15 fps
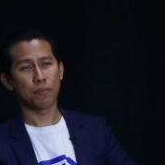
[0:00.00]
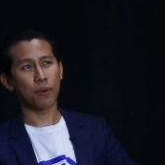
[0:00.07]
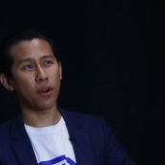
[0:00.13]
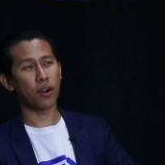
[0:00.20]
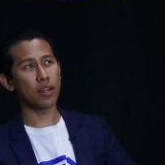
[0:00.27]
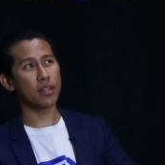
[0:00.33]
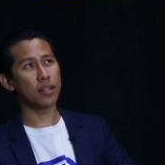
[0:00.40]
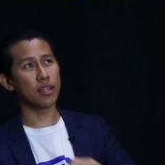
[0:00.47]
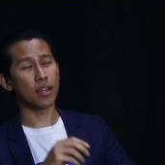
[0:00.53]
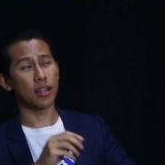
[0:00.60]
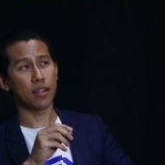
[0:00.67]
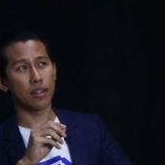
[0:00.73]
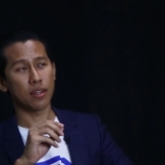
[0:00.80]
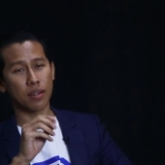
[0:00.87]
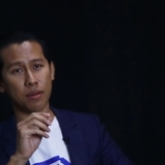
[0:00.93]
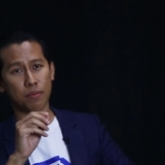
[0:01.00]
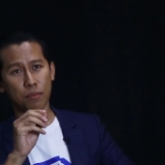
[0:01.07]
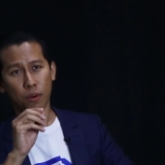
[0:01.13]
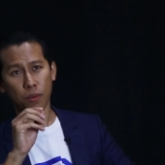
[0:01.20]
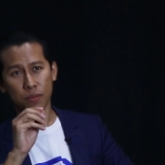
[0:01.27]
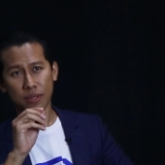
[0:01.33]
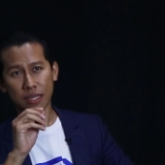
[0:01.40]
พอยต์เนี่ย
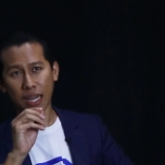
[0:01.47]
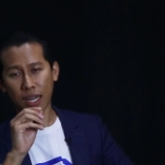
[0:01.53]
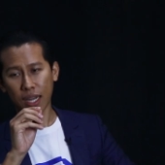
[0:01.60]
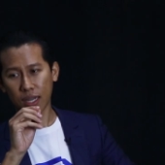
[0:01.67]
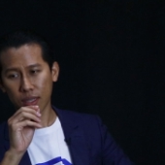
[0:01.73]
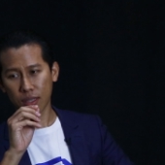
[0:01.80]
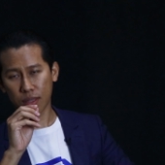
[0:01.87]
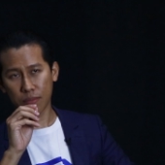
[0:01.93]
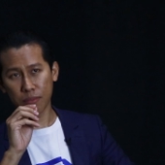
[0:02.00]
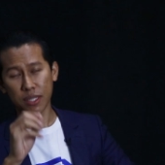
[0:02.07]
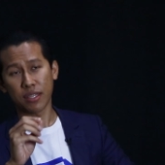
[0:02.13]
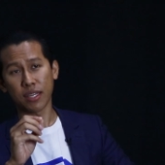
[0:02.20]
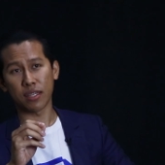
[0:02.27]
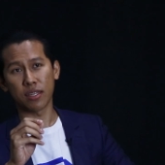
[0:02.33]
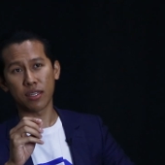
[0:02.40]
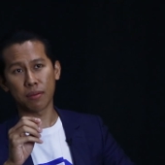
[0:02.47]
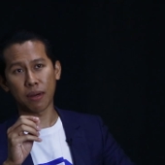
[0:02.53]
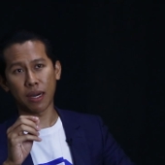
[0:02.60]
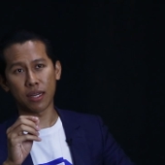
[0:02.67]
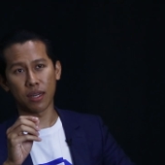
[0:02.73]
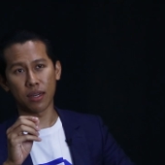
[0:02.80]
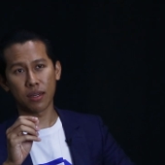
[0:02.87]
ผมสร้างบิสเนสนี้ขึ้น
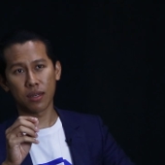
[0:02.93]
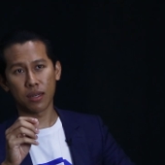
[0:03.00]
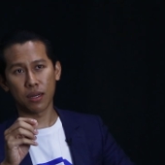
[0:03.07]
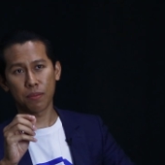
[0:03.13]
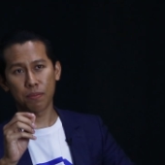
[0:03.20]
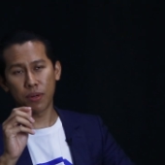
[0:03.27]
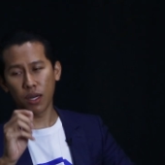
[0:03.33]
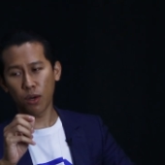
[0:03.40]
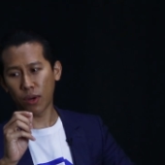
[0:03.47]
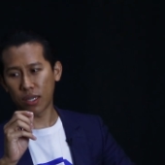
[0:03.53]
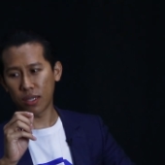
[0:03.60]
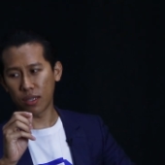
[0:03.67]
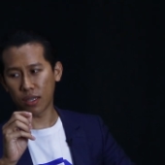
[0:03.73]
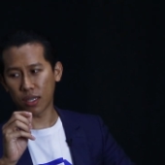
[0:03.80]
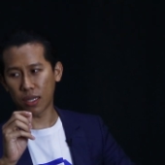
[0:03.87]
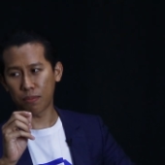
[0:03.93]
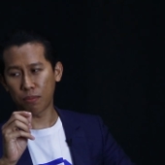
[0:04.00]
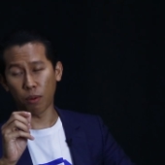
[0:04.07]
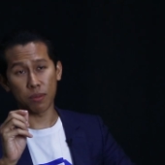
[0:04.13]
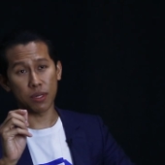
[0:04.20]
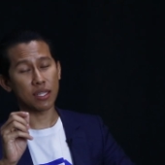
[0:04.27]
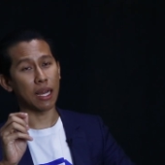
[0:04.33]
มาเนี่ยเพื่อวันหนึ่งเนี่ยผ
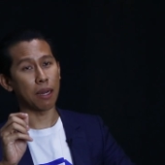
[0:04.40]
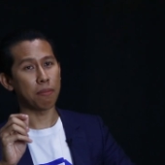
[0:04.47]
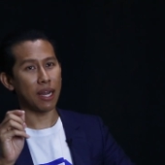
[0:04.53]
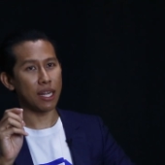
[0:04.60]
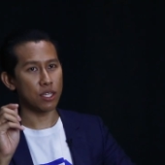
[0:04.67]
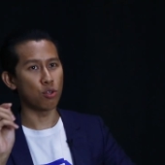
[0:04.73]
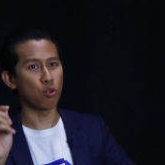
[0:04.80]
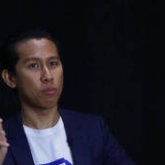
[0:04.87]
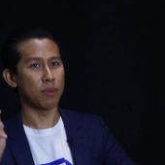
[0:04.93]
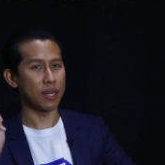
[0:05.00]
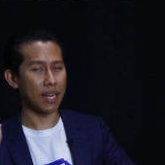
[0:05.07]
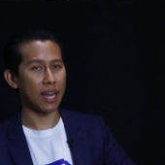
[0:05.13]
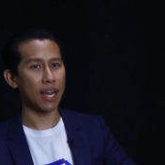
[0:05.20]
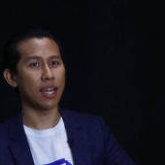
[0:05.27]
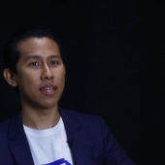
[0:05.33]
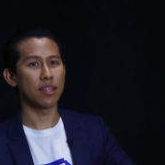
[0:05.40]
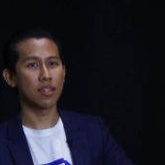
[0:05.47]
มจะสามารถหยุดมันได้